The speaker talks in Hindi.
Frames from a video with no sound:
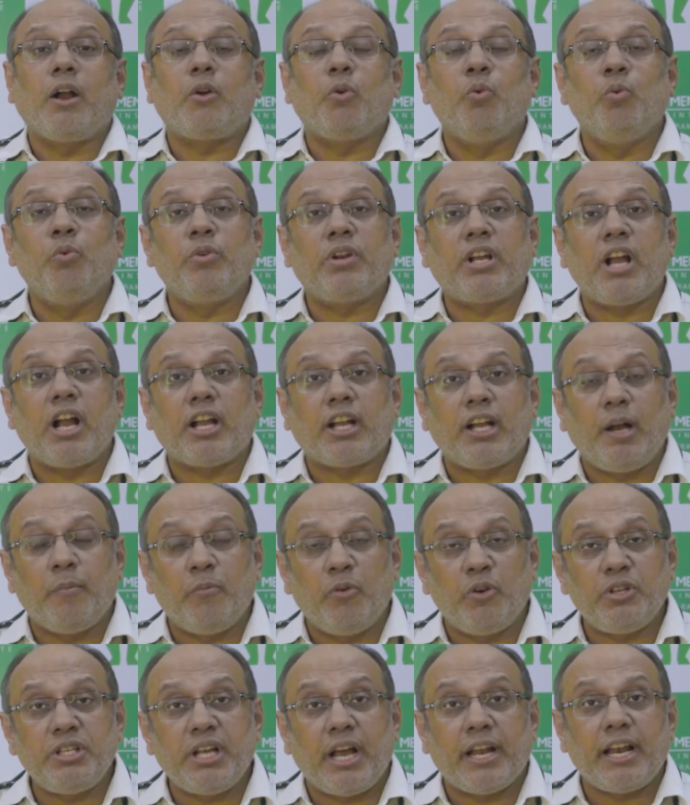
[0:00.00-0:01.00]
खून का कम
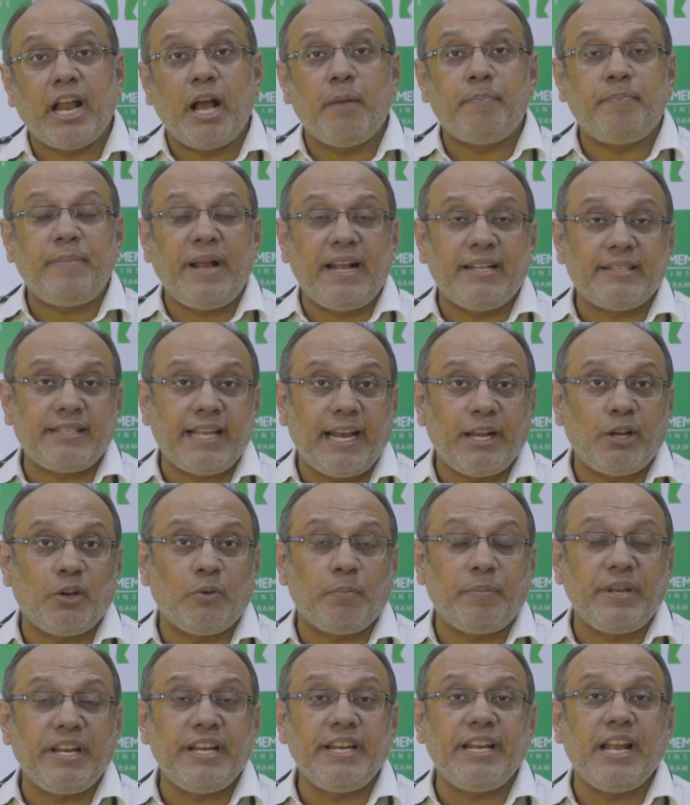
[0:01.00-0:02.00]
हो जाना
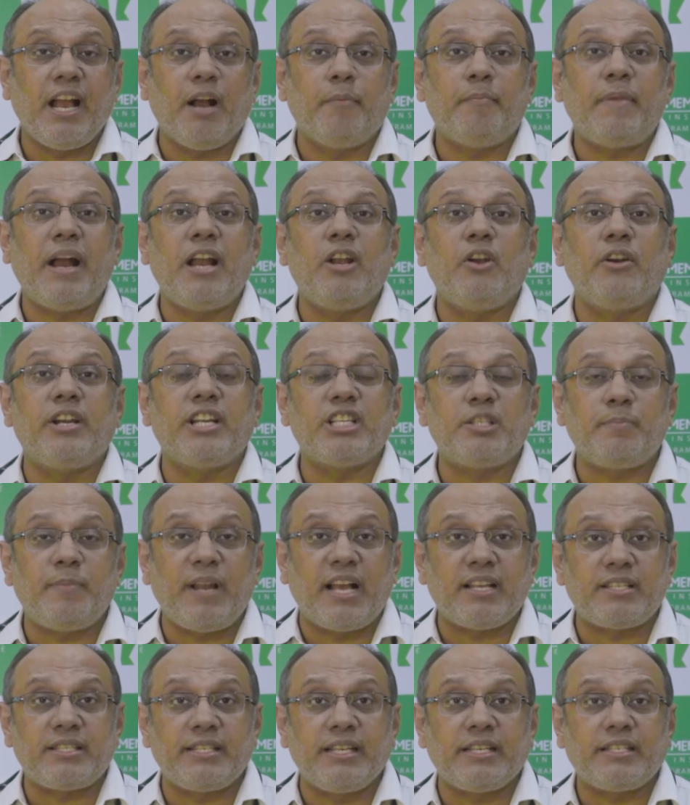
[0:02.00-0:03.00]
पैनसाइटोपिनिया
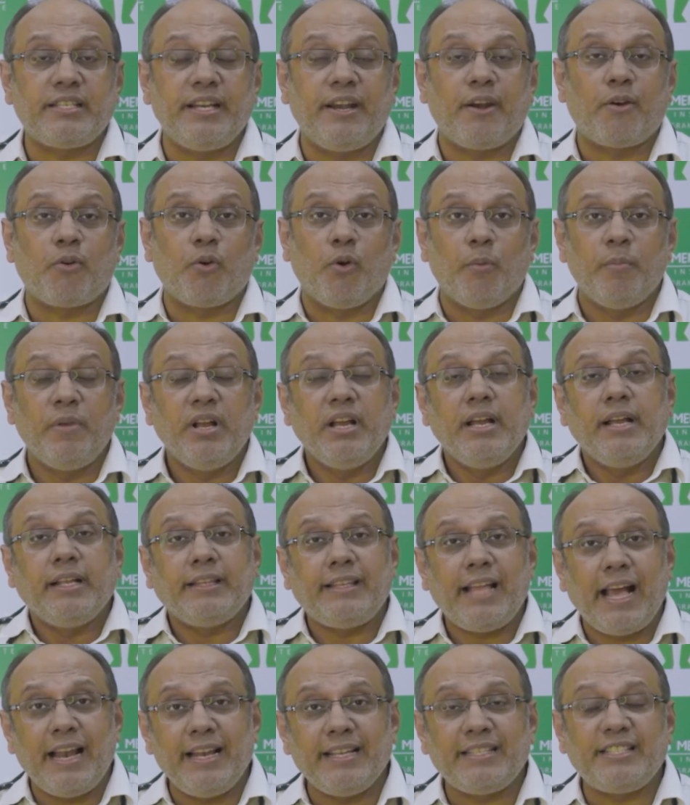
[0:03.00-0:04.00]
माइलोडिस्प्लास्टिक सिंड्रोम
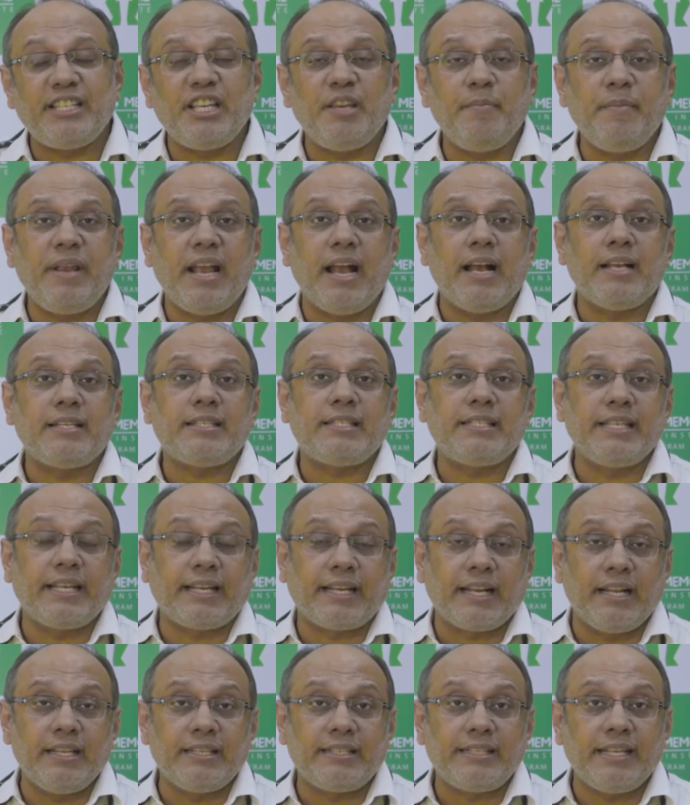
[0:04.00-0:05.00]
थैलेसीमिया
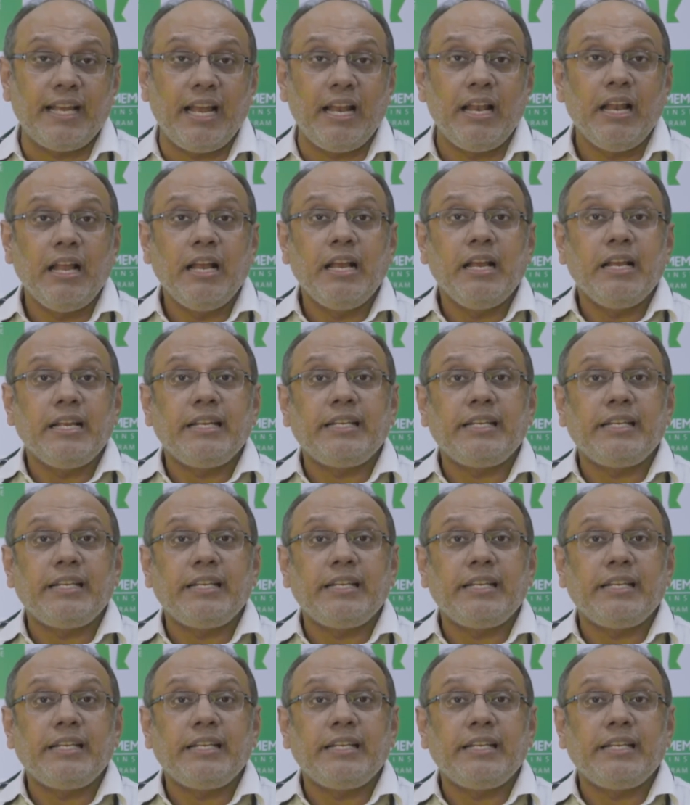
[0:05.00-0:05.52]
सिकल सेल